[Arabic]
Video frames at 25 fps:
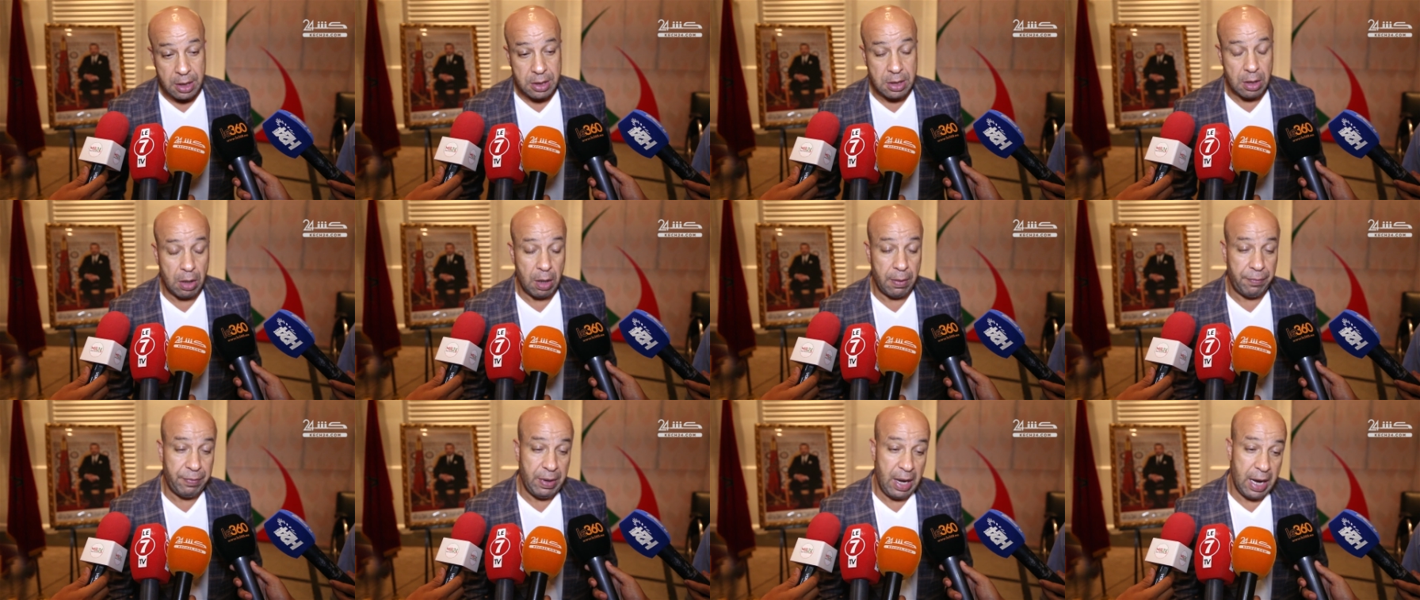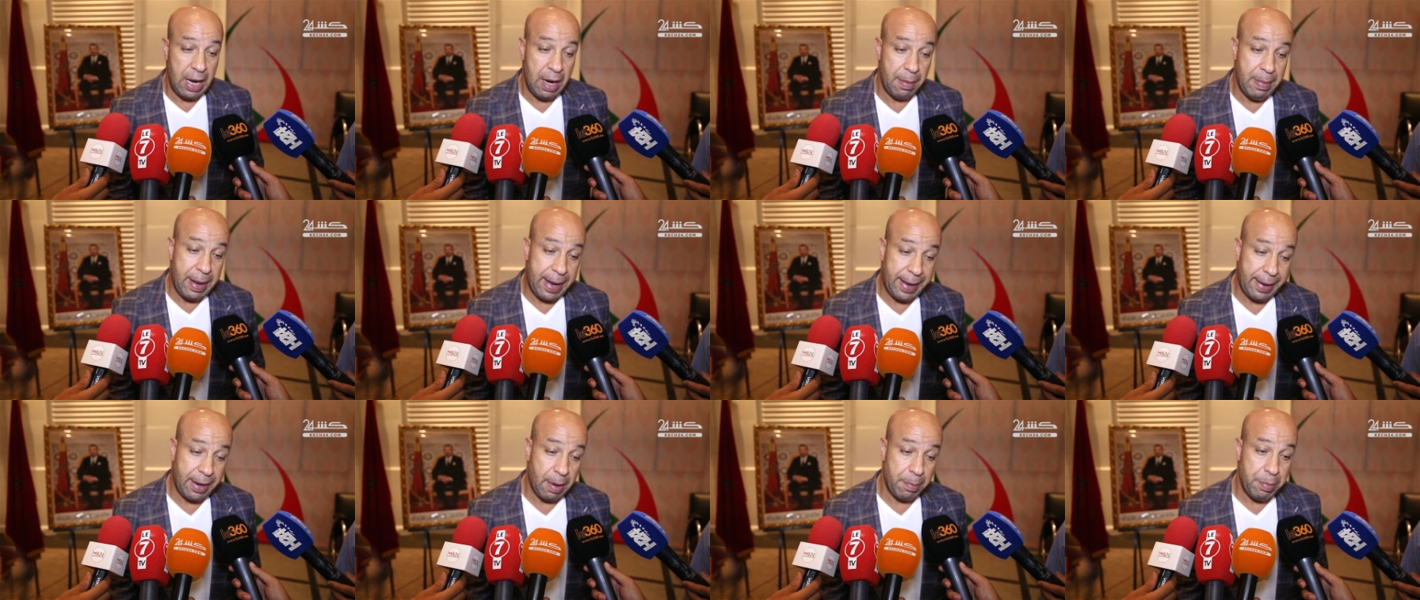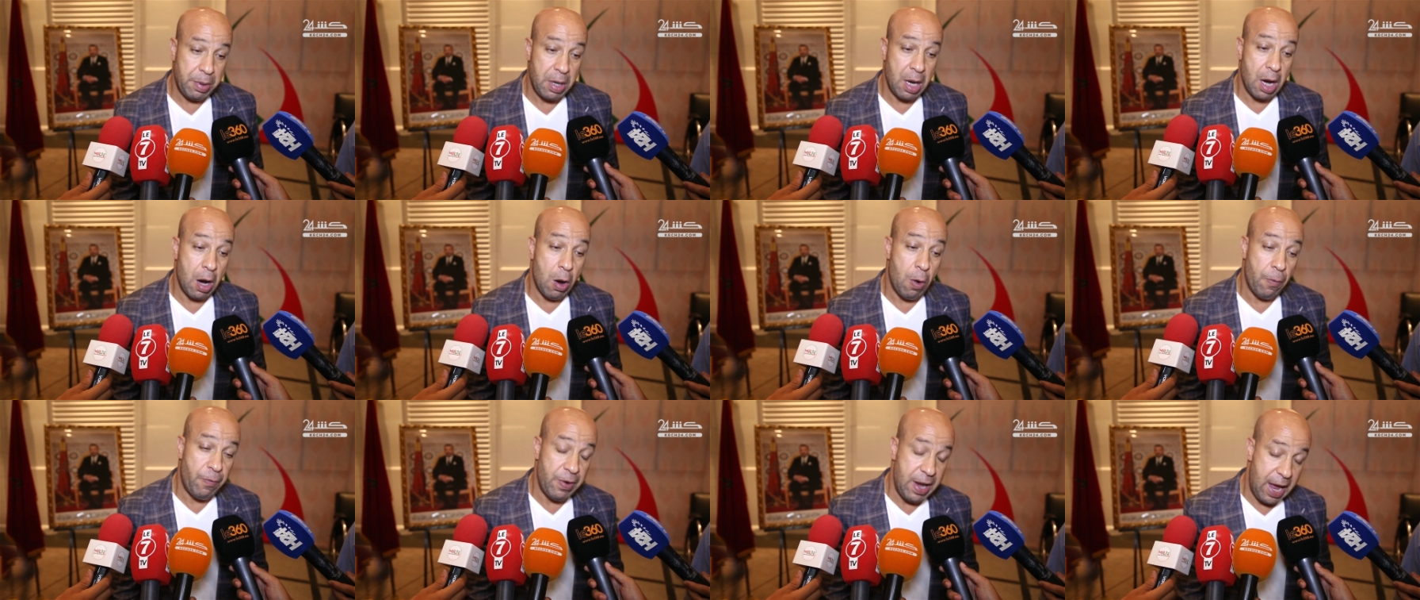سواء في العالم
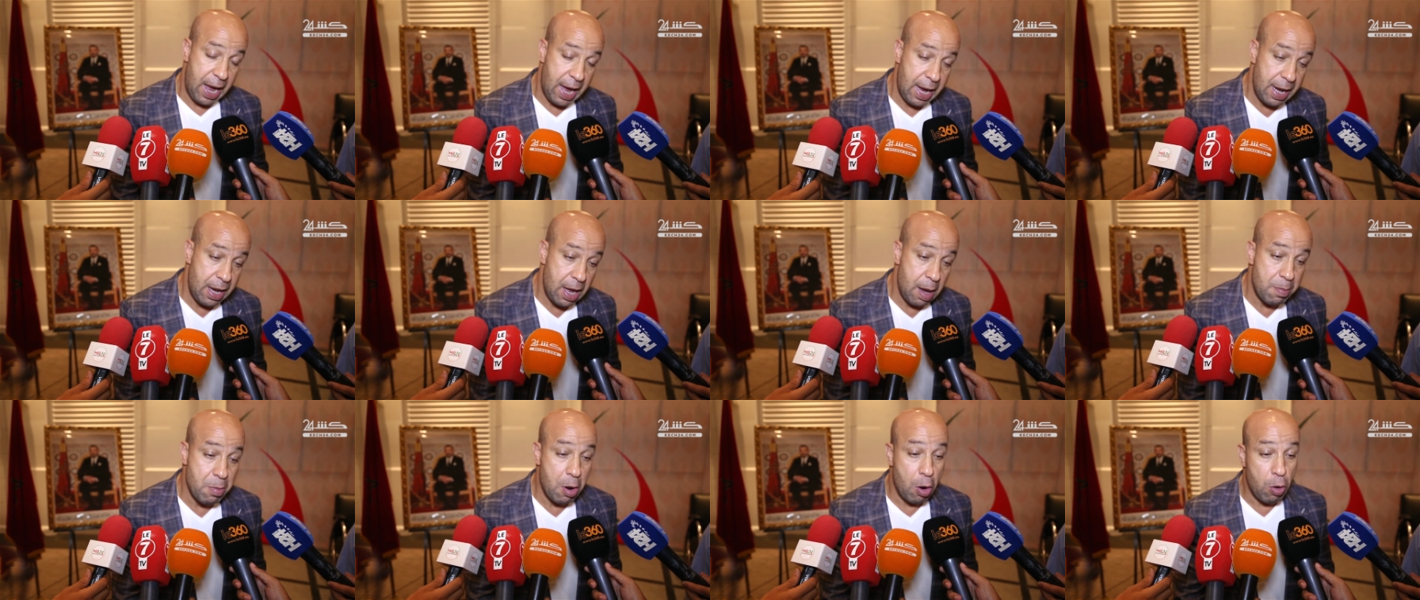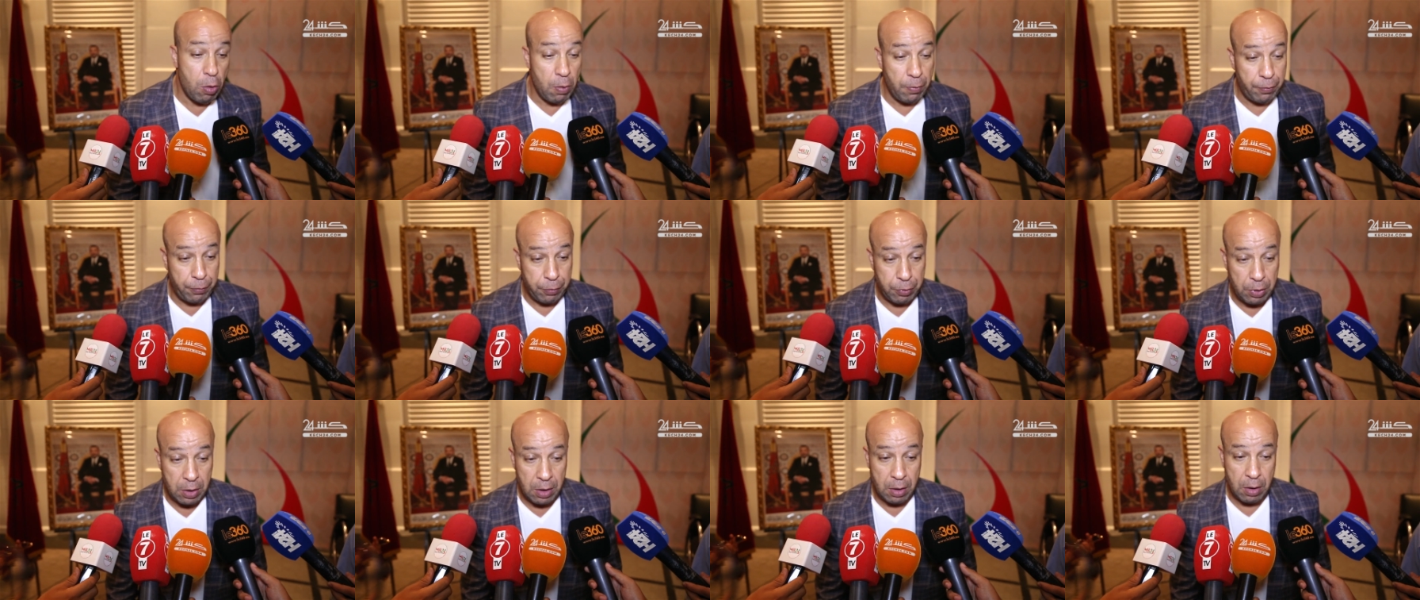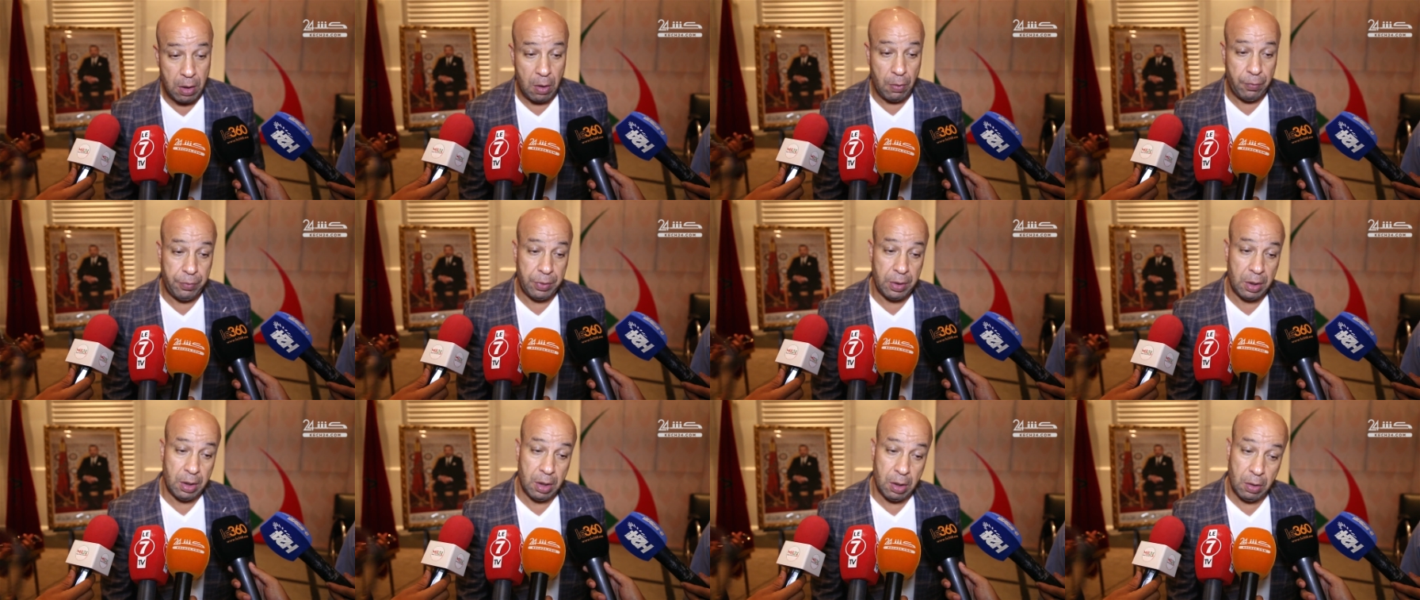العربي او في العالم او في
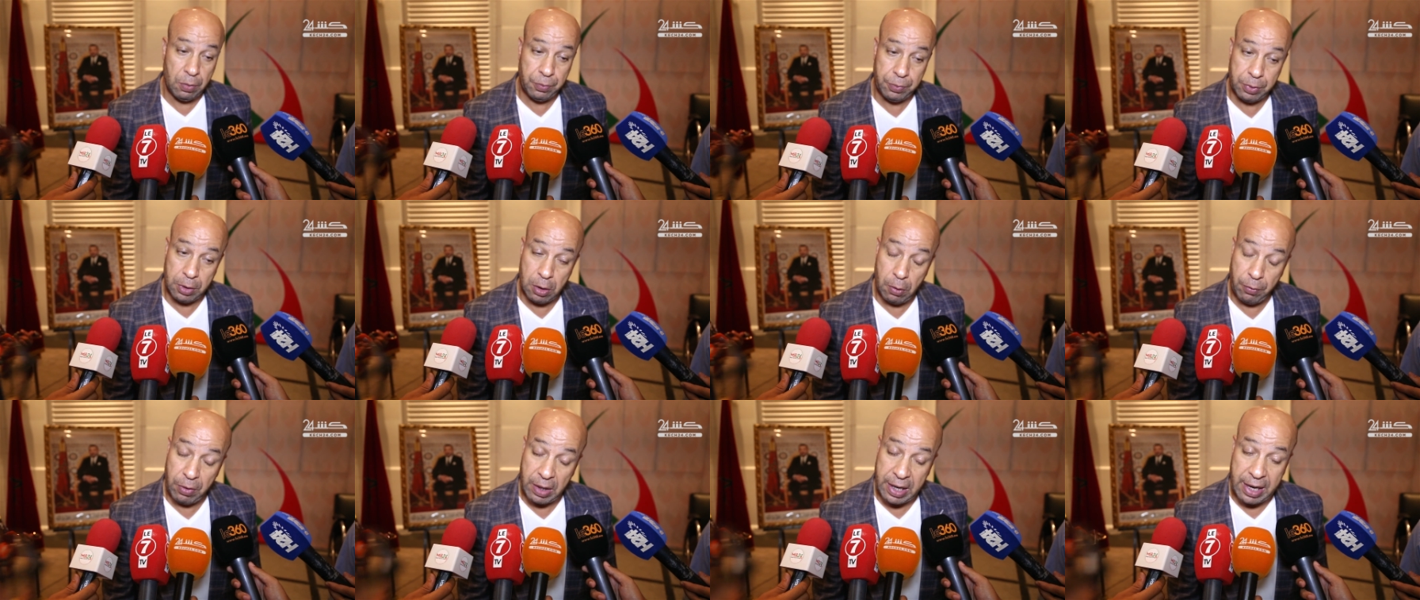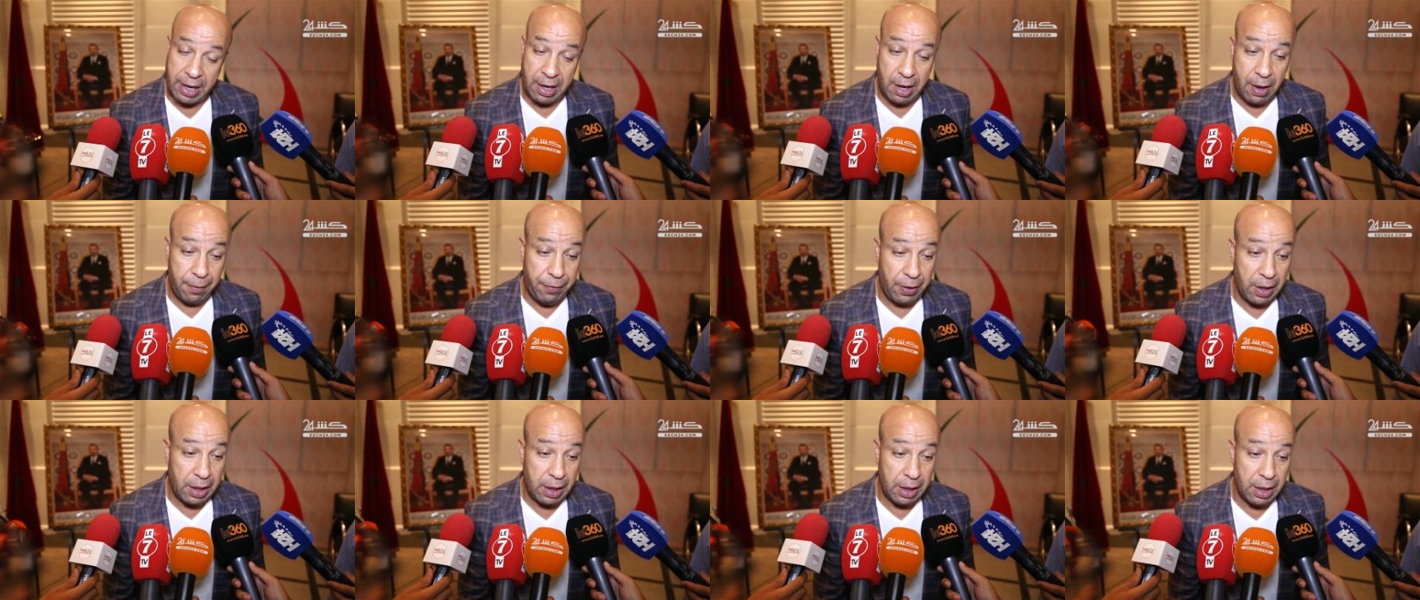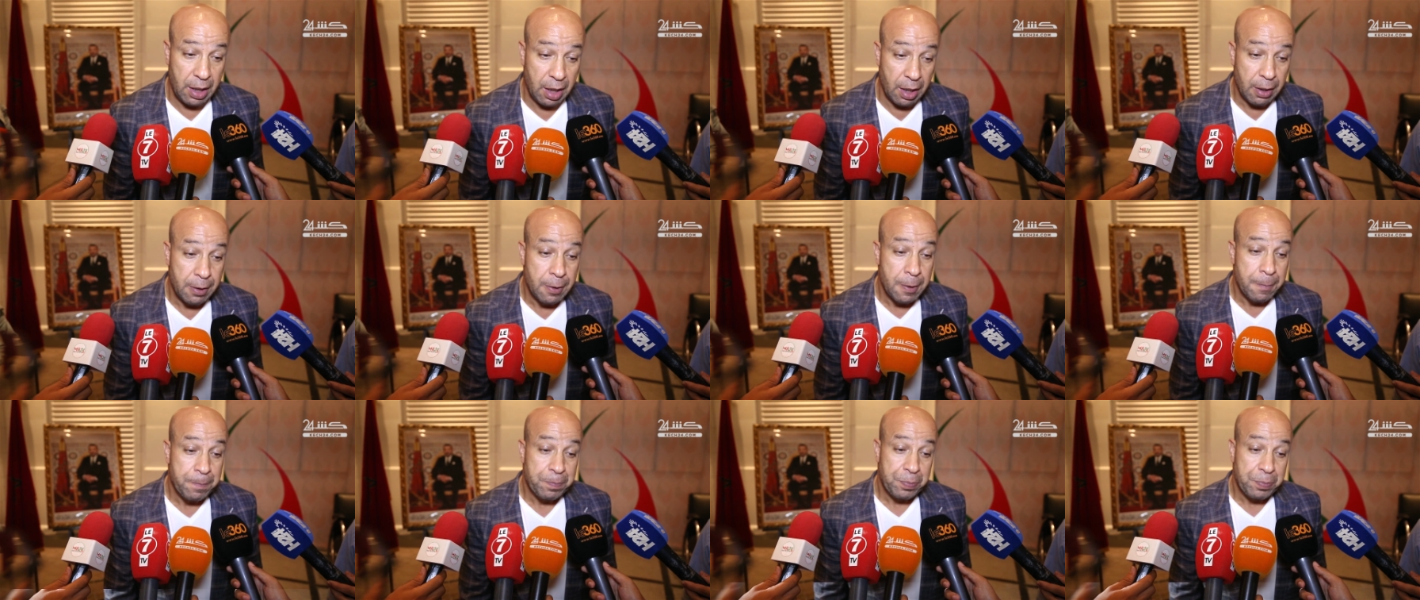او في, أو في, أو في القاره الافريقيه